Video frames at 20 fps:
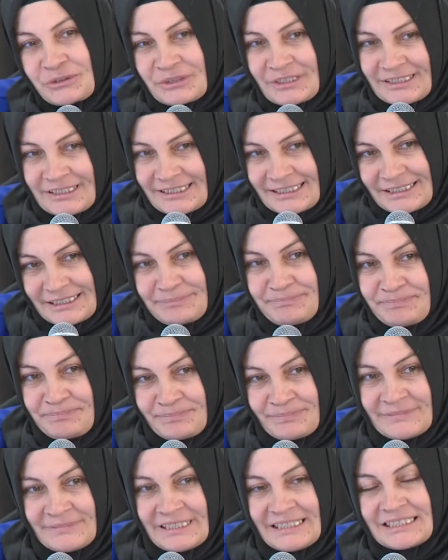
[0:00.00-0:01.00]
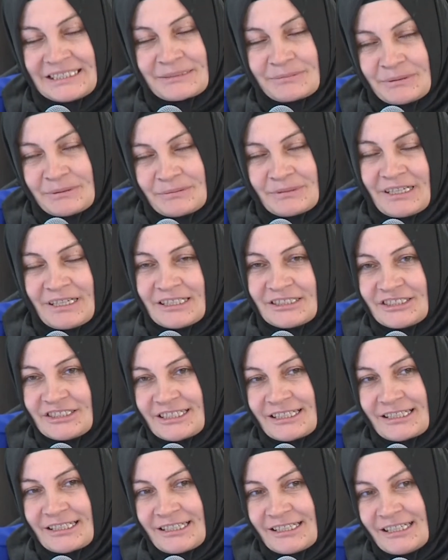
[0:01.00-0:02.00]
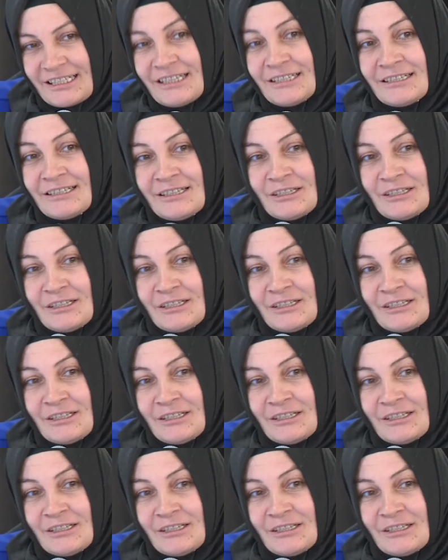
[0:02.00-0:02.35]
ederim. İsmim Naciye Kaya.